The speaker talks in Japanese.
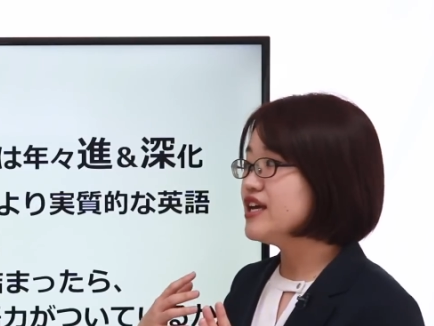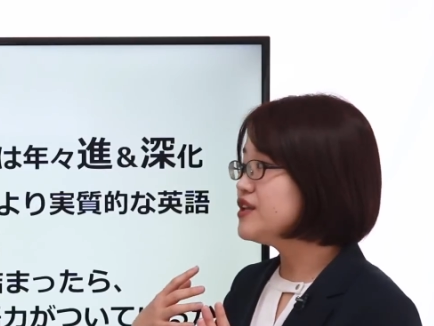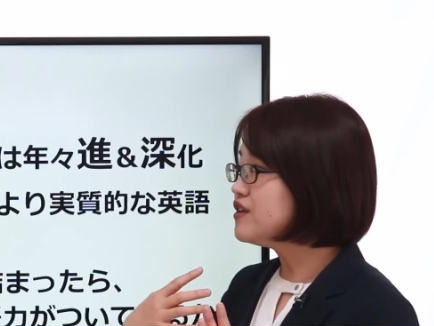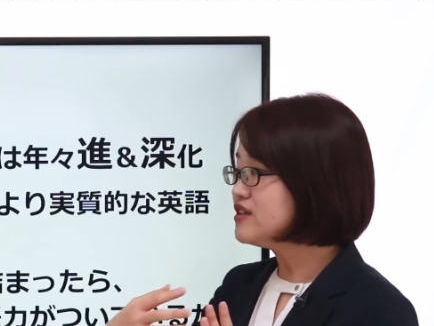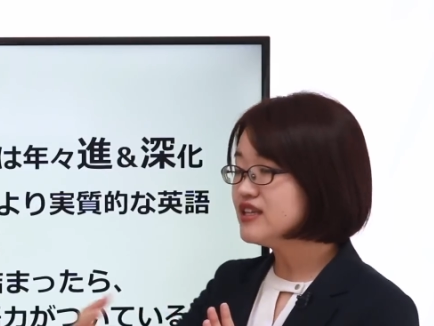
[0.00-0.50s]

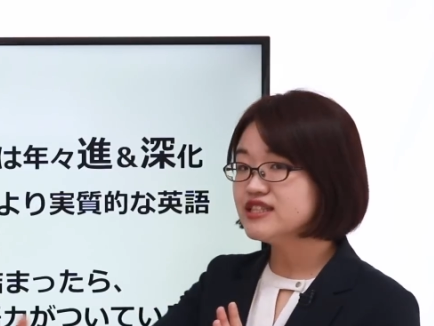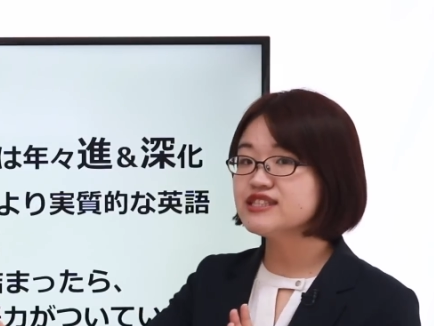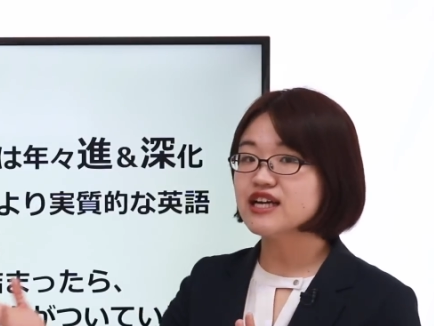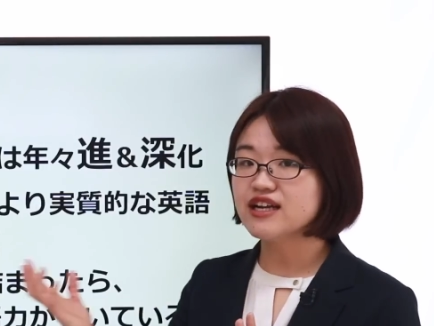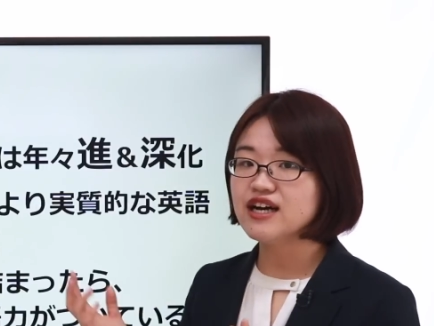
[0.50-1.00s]
いろんな
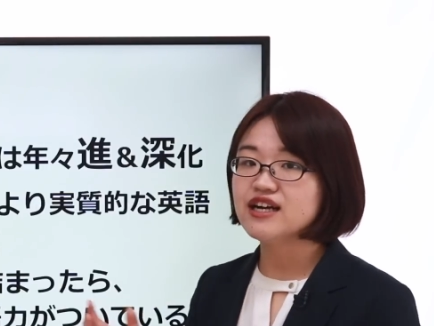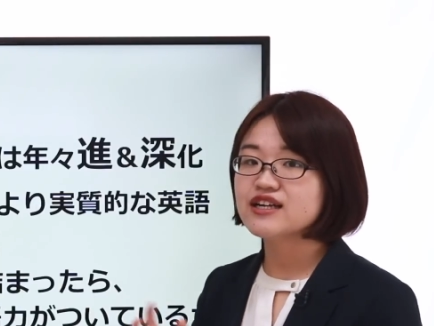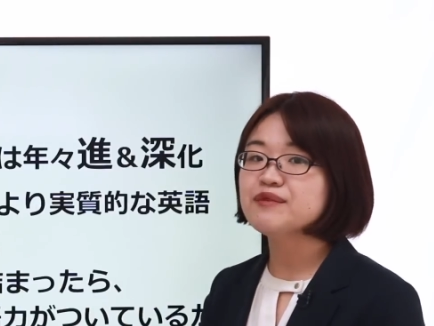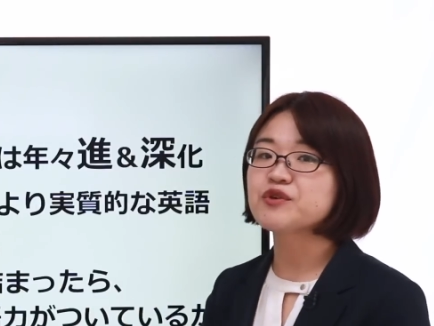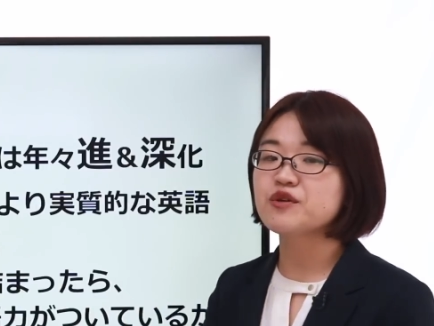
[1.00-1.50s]
力
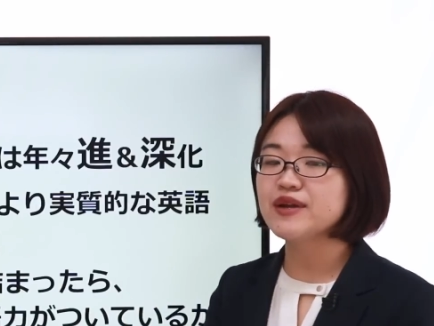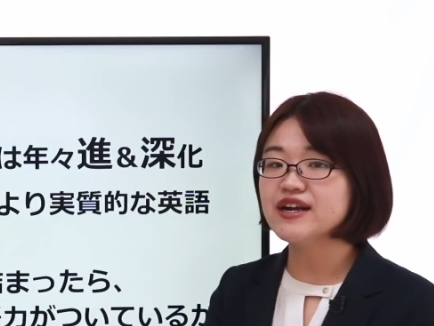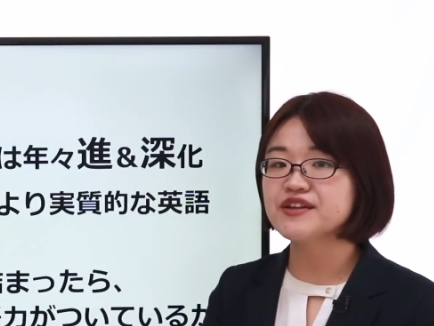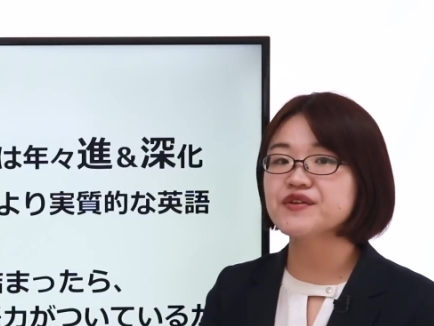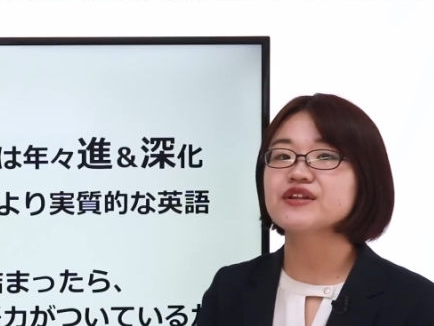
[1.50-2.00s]
が求め
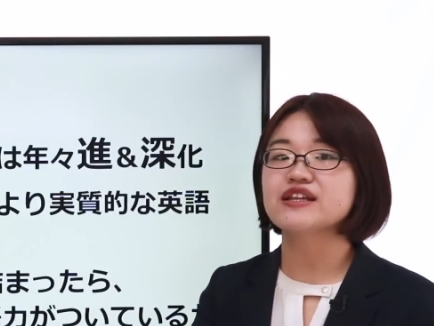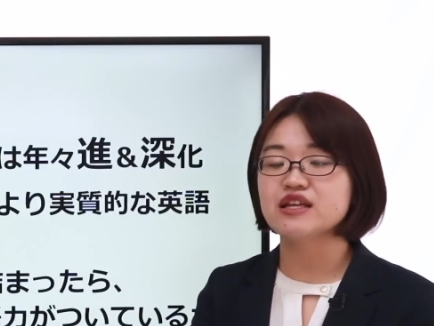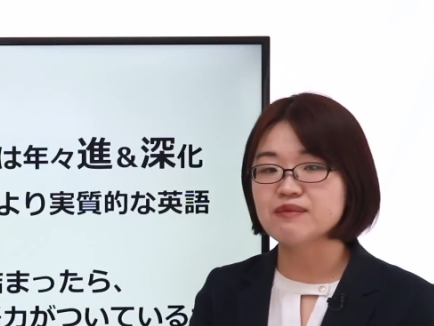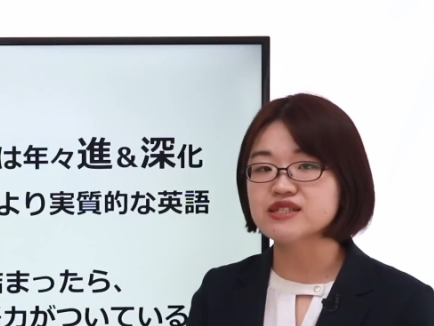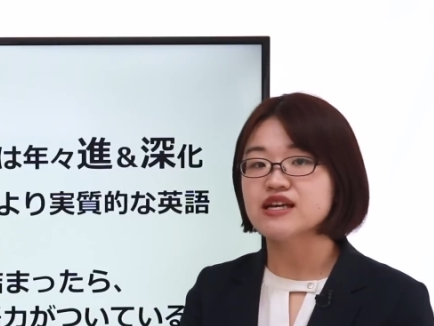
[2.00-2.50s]
られるようになっ
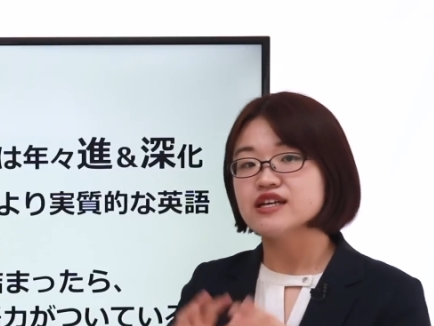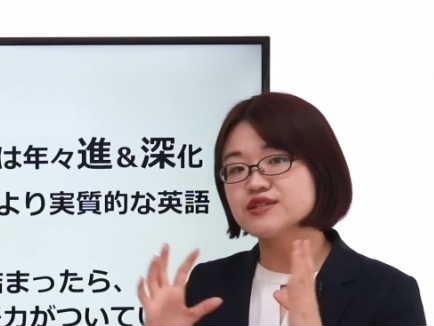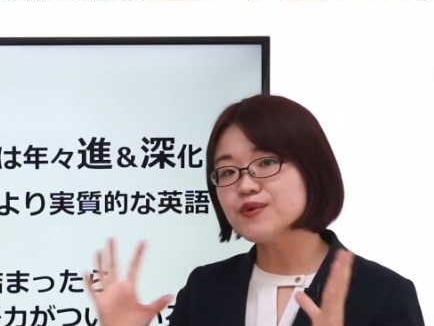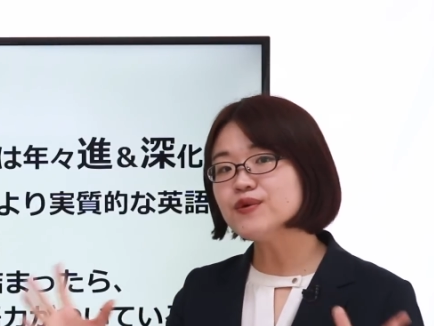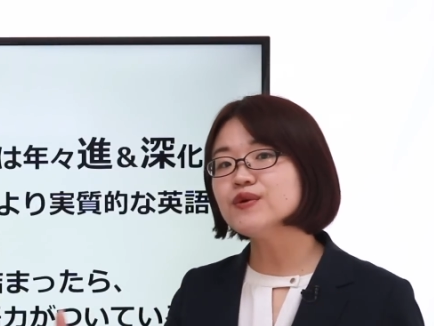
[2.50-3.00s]
ています
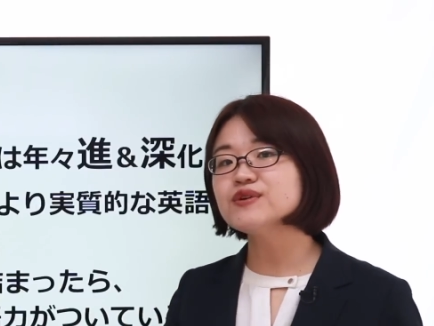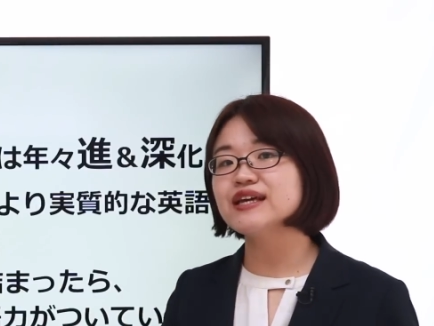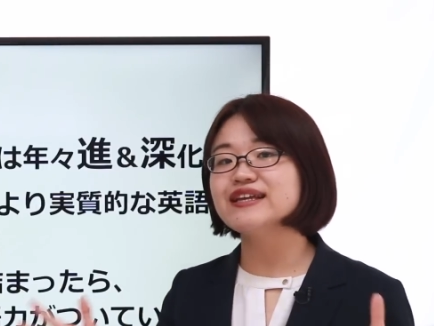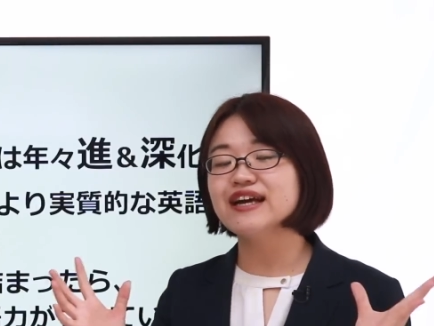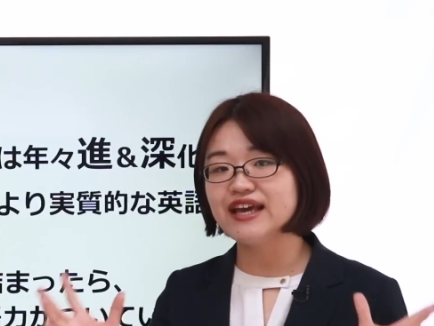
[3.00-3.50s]
総合
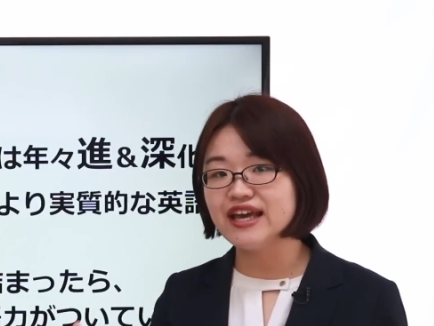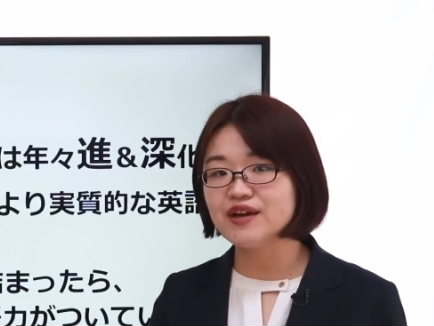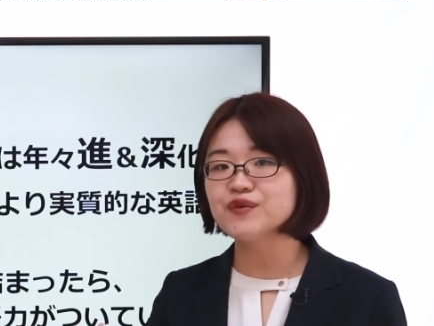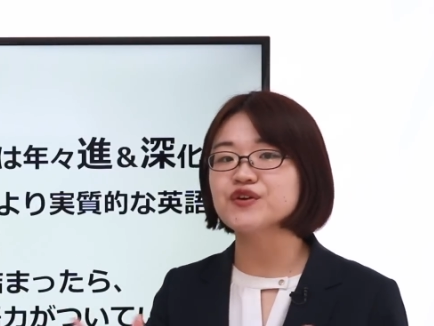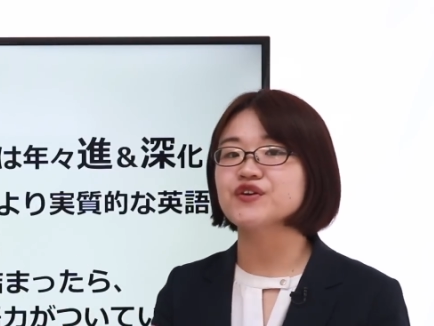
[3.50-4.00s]
的な
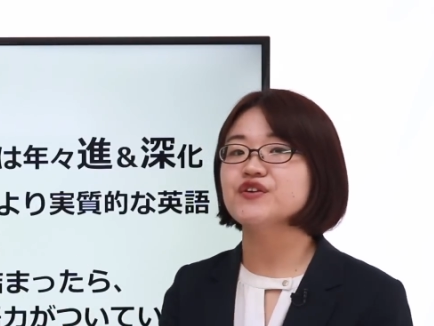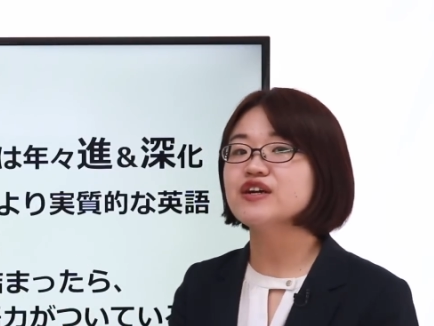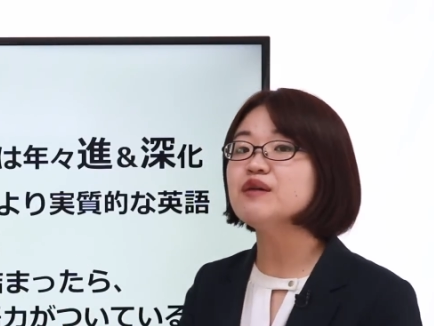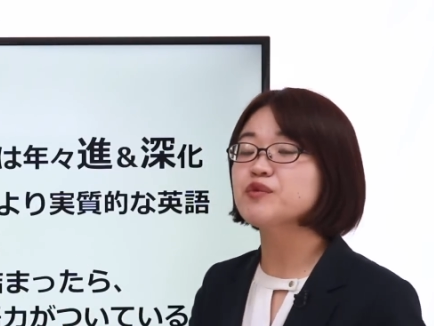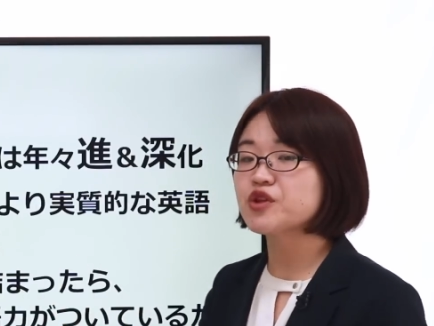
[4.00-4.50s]
英語力
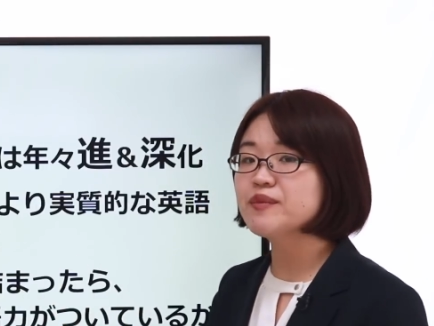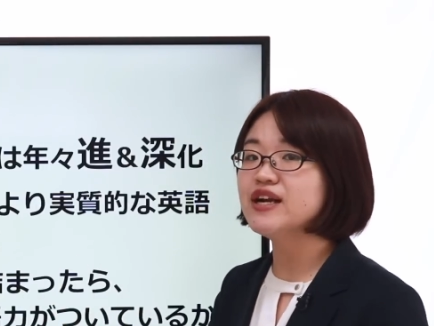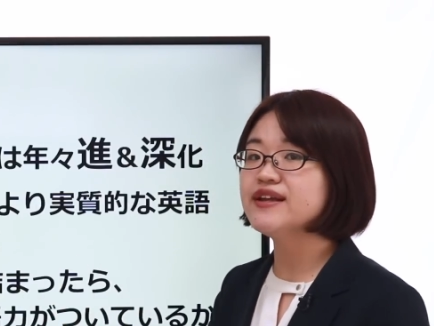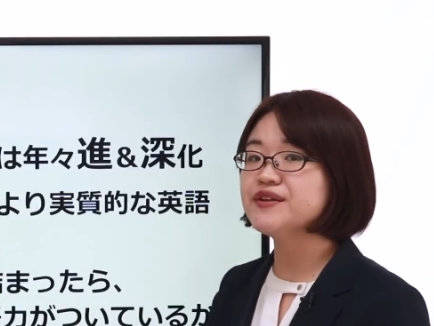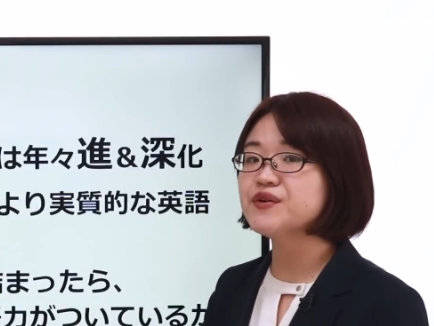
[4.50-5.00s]
が求め
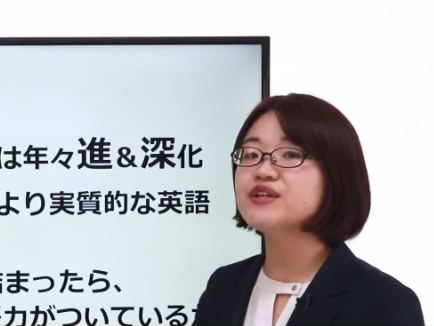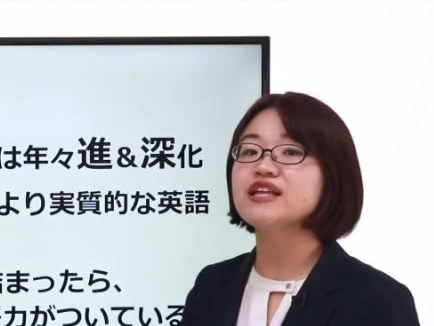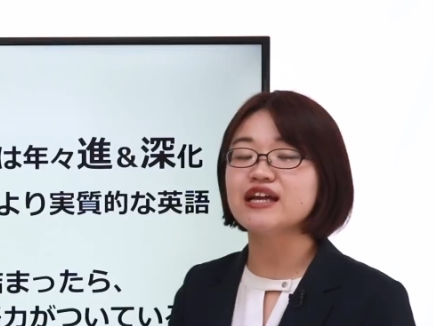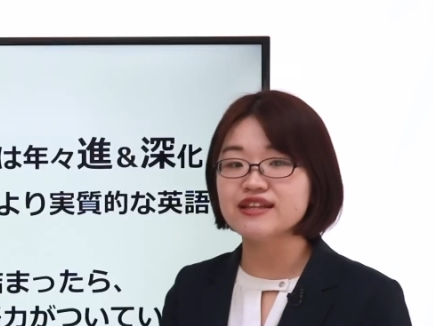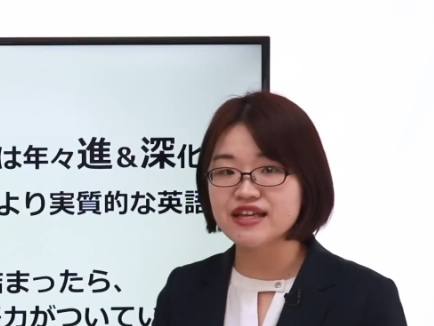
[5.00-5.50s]
られるよう
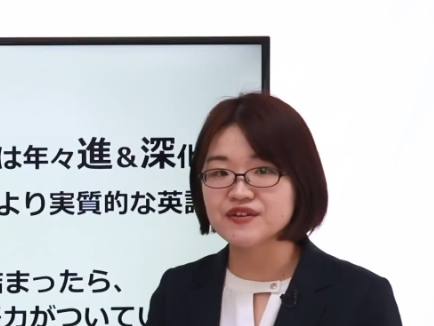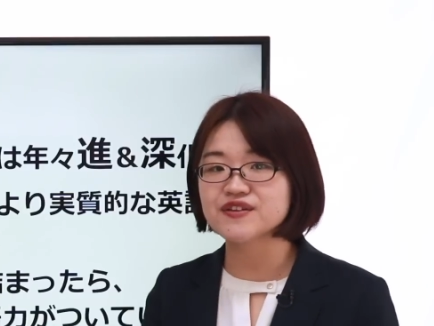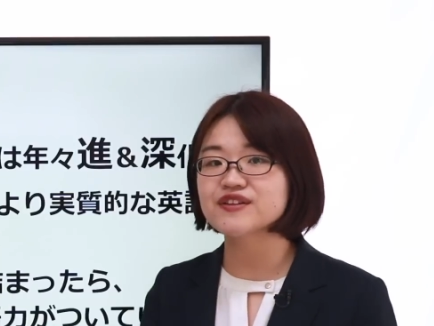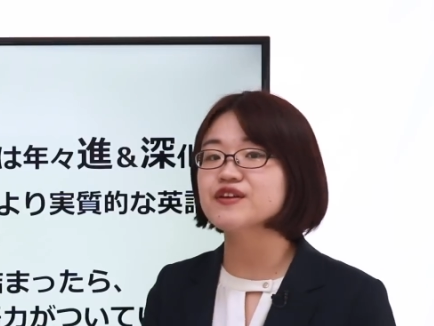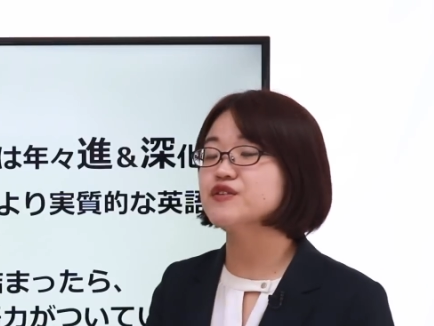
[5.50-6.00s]
になってい
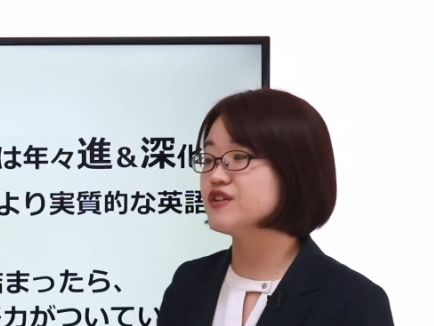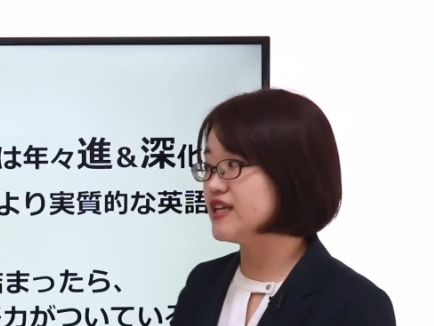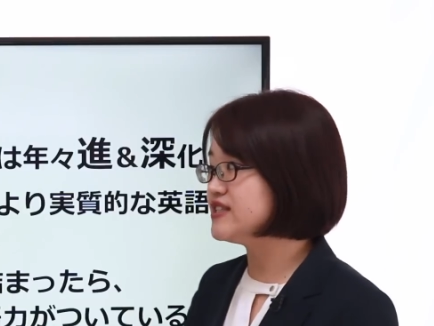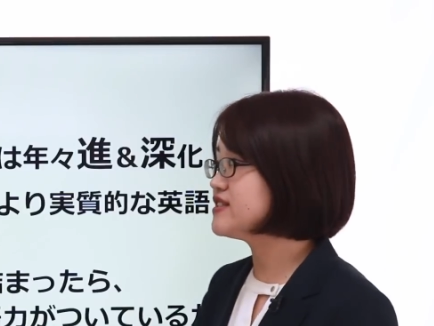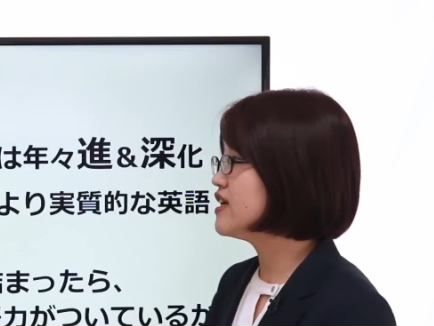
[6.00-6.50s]
るということ
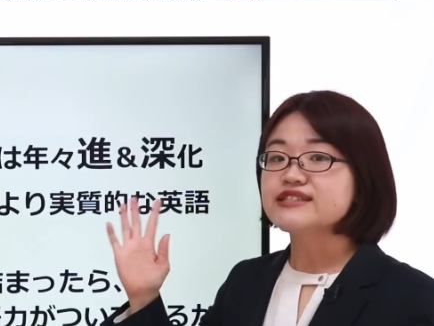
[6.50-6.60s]
です